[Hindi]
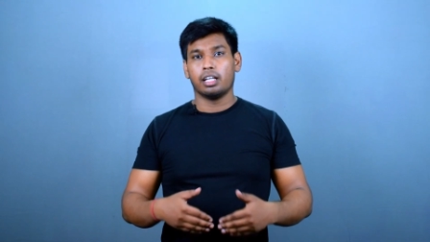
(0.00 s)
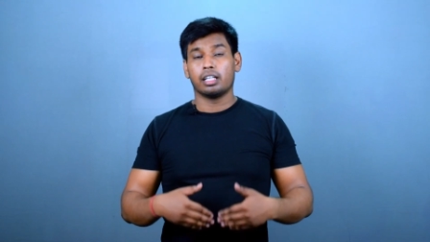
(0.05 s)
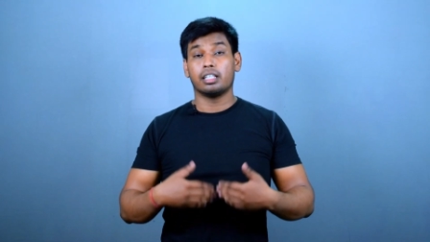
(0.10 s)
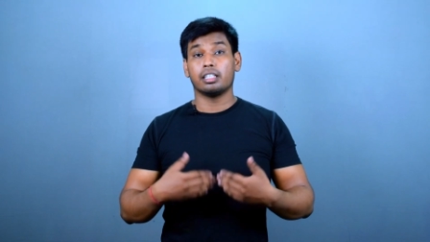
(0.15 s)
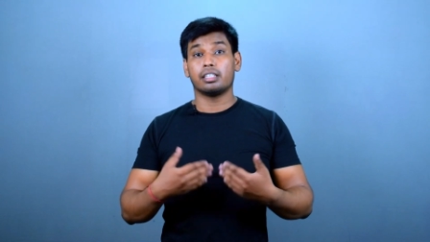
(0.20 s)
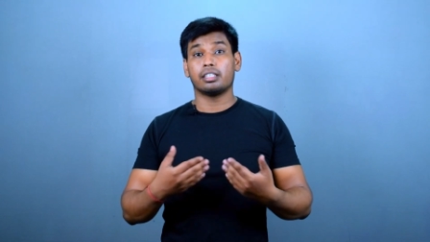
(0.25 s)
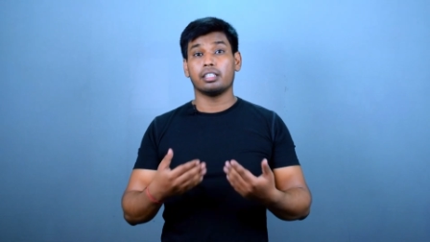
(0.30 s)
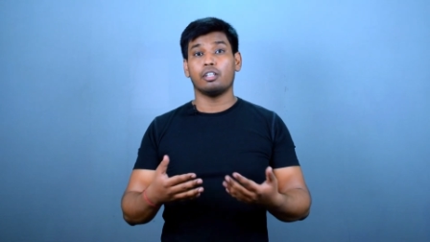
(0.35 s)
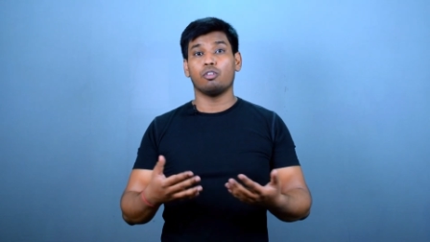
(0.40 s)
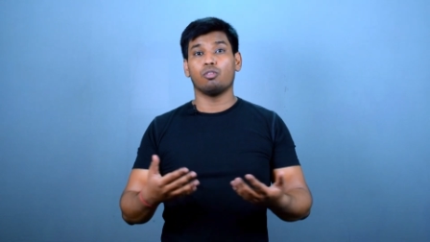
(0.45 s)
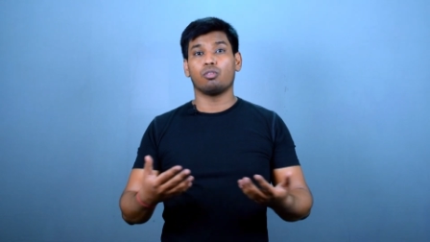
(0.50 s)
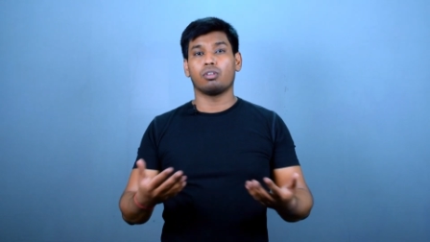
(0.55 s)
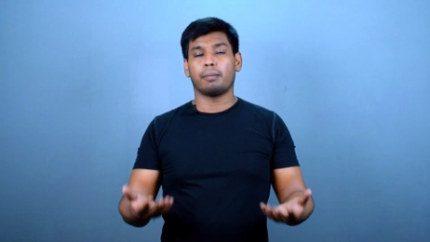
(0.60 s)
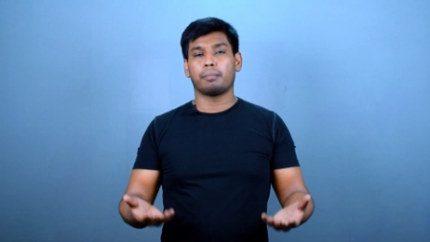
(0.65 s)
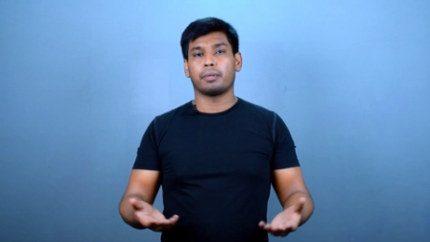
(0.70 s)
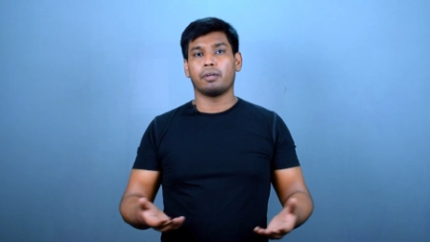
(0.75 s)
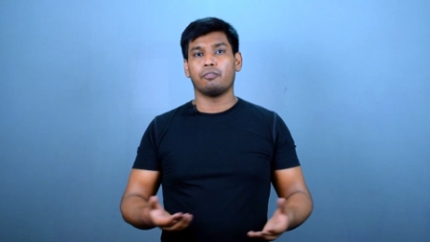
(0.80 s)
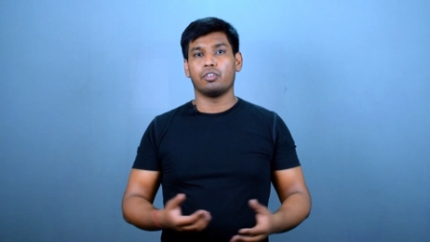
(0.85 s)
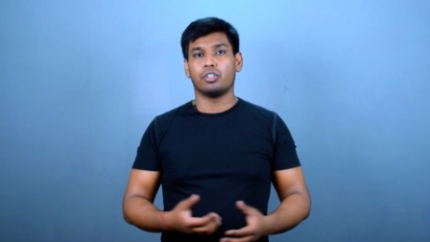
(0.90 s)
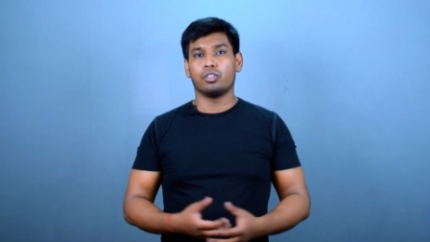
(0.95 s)
कितने लोग
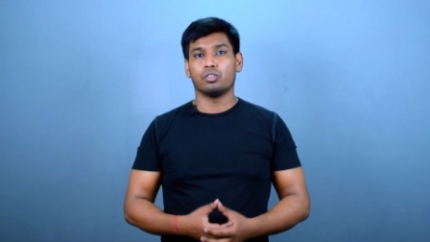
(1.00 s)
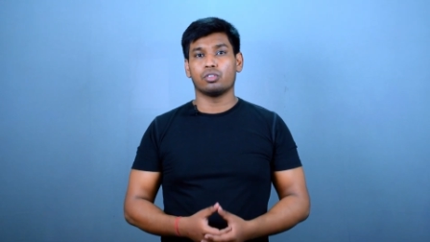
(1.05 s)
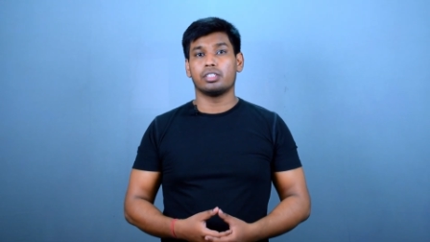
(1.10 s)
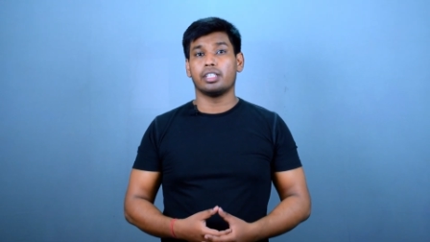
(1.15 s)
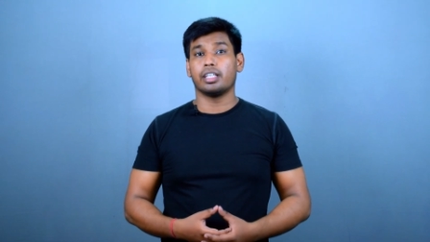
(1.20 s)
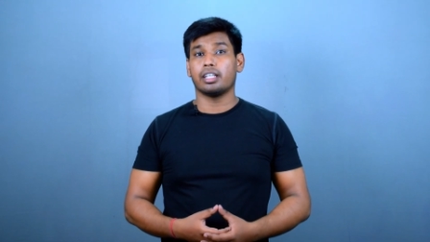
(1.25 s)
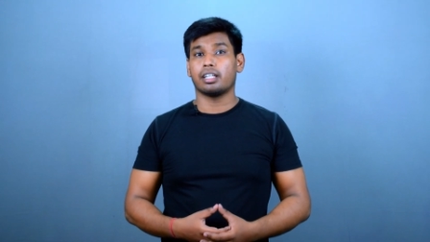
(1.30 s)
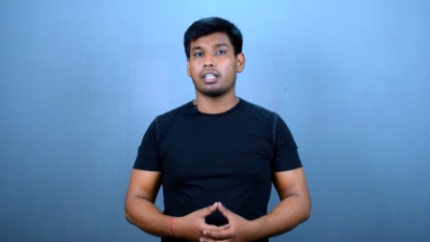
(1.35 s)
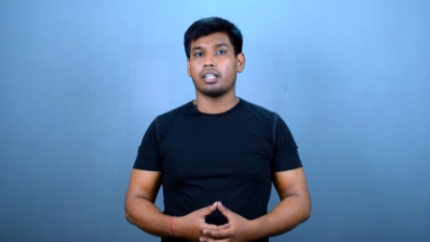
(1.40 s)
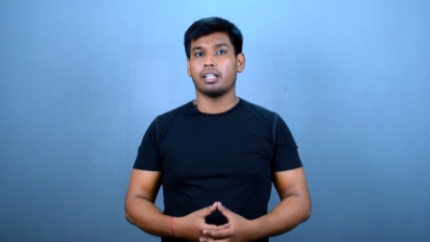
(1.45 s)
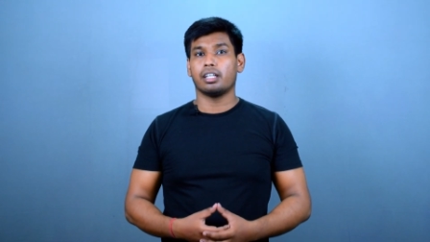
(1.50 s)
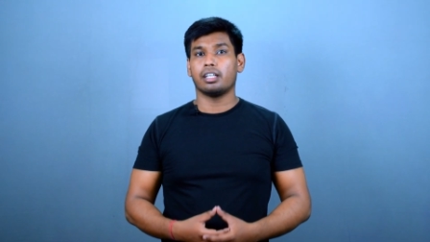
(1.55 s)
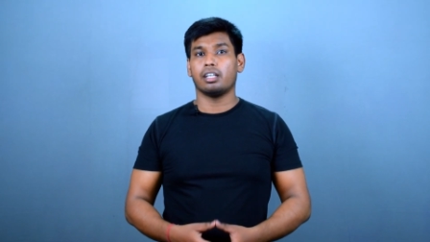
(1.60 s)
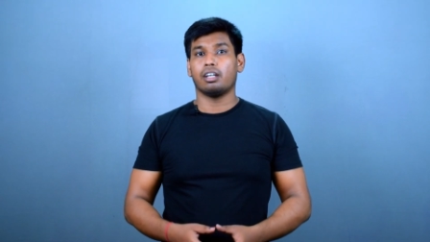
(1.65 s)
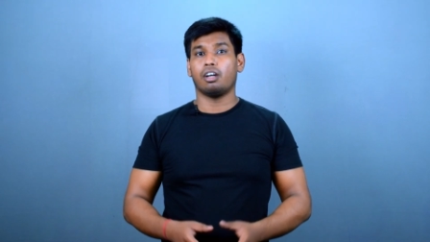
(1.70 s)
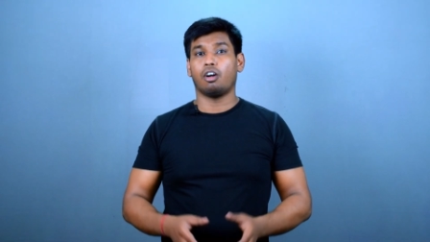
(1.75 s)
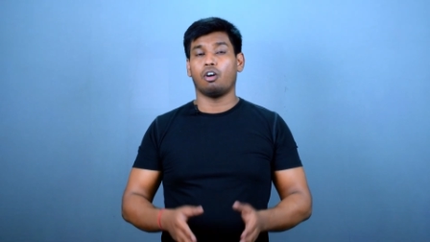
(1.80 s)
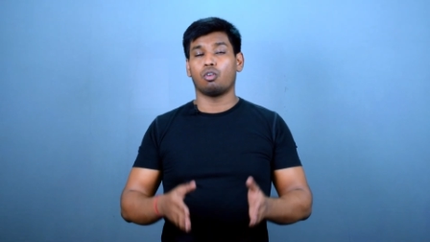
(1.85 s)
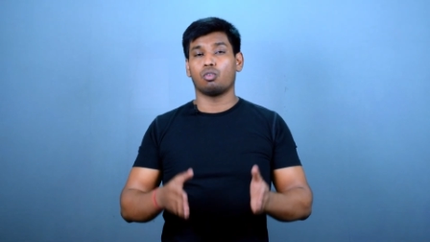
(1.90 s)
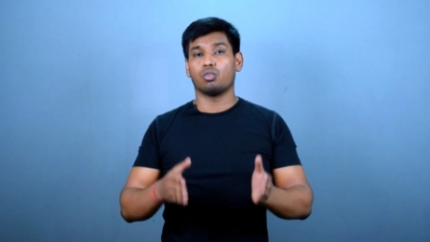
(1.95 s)
आपका वीडियोस देख रहे हैं
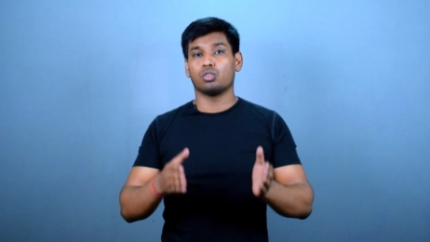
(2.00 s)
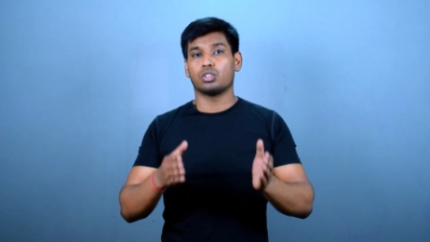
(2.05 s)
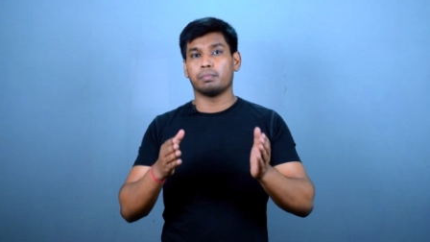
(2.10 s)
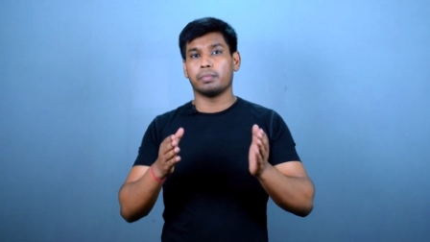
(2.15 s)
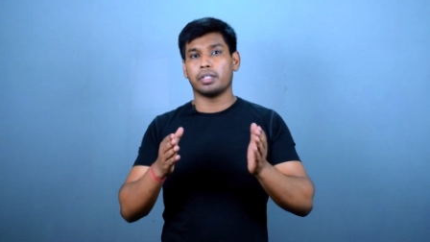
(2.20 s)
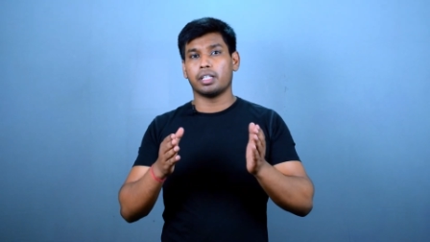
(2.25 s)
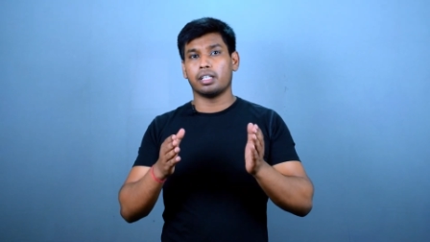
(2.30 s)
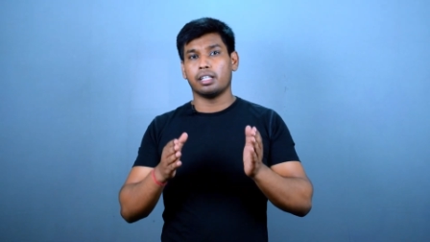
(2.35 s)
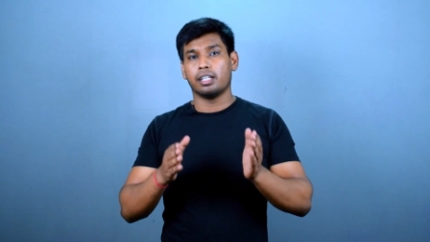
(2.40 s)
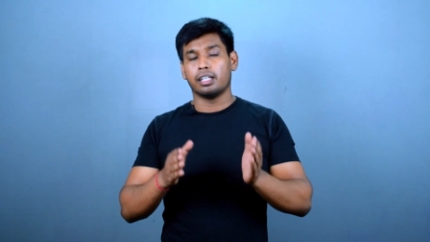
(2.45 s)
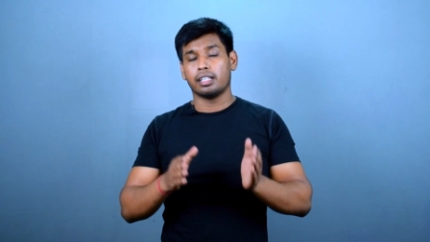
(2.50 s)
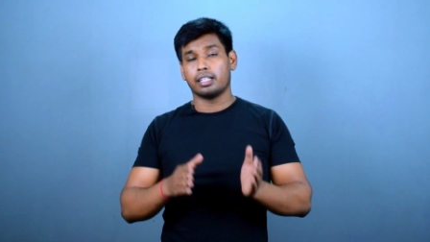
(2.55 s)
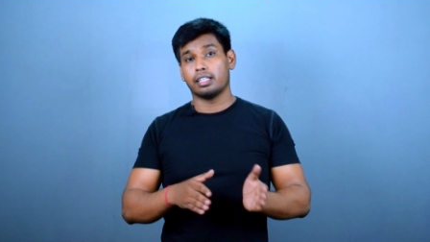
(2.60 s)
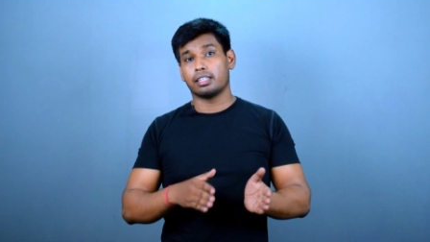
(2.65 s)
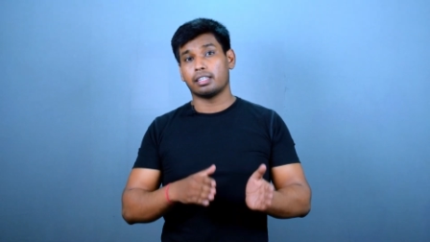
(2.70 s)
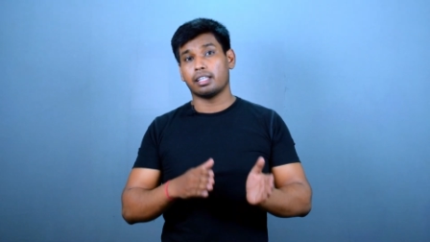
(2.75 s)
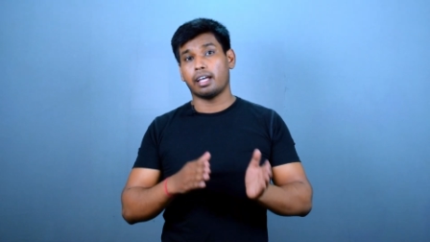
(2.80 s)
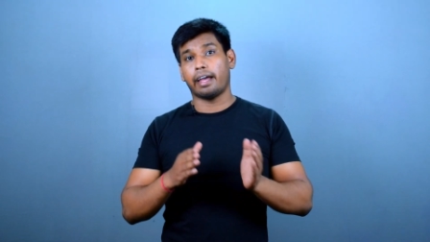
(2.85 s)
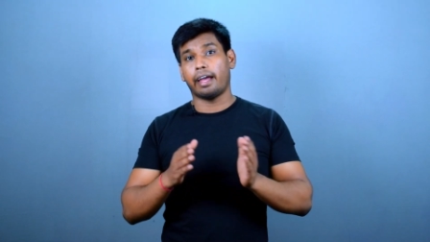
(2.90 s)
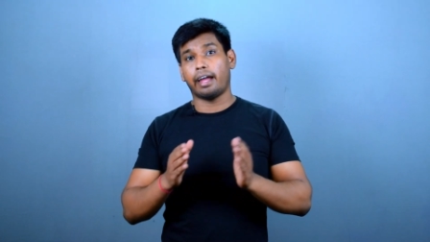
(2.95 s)
और उसमें
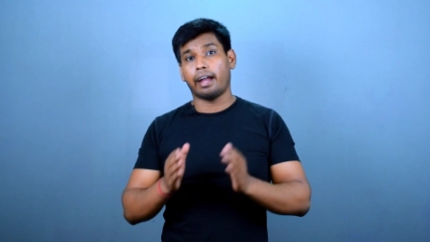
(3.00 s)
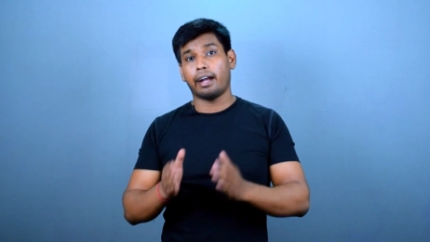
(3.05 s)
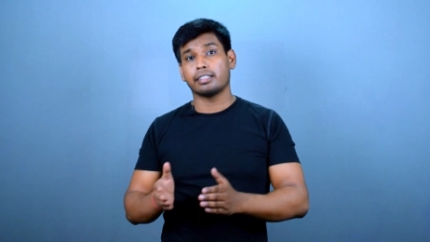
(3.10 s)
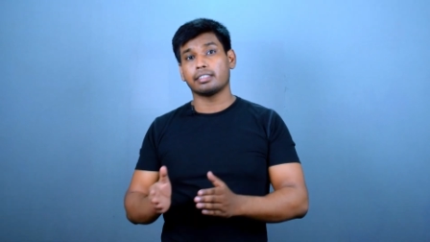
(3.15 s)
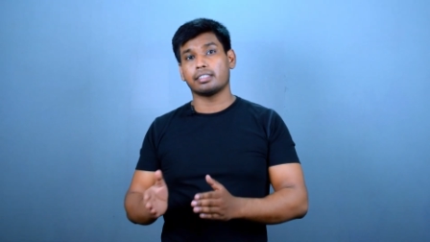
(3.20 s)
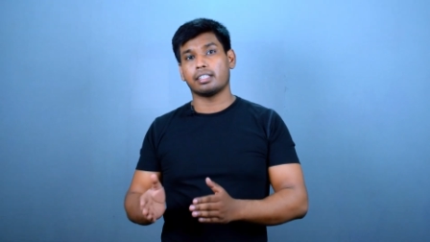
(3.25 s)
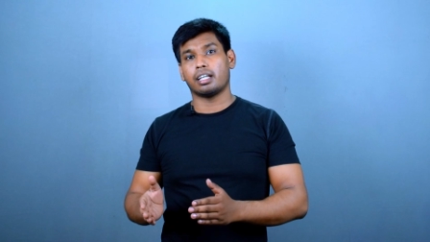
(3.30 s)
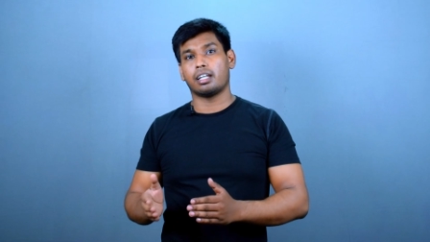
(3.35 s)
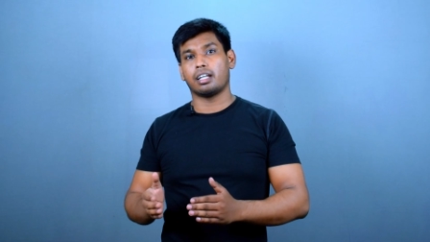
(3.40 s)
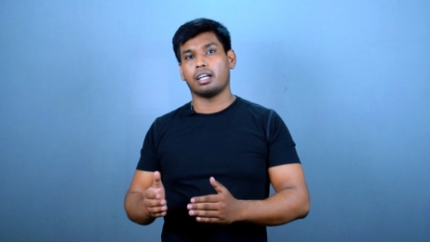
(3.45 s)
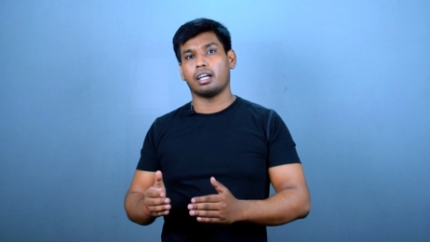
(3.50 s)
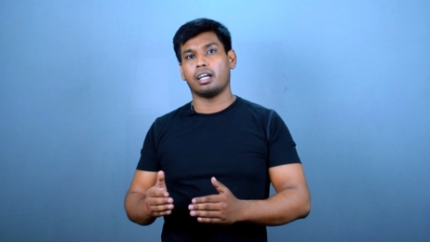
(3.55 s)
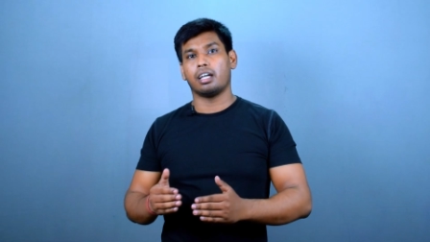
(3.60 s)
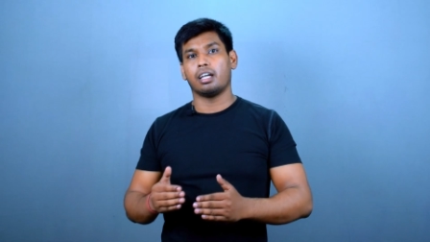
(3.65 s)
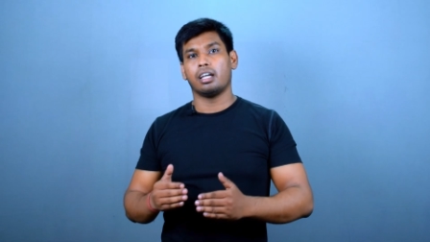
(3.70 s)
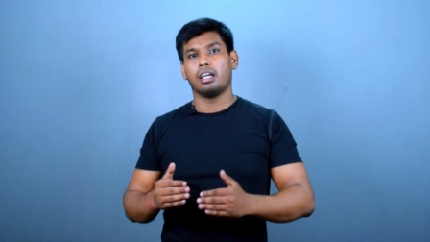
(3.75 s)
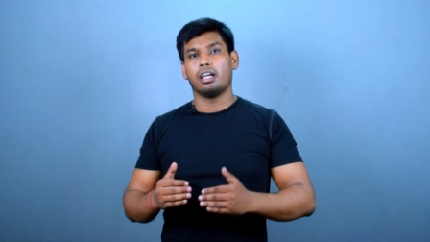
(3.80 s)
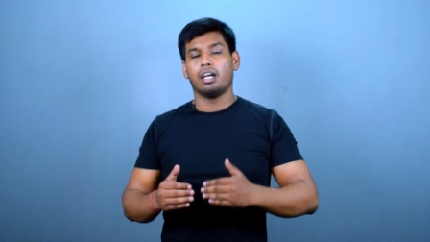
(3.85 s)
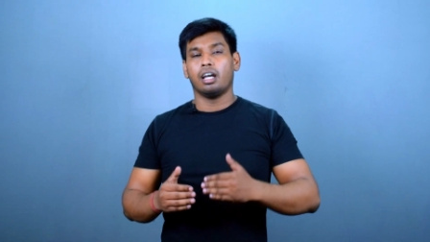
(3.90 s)
कितना एड्स आ रहा है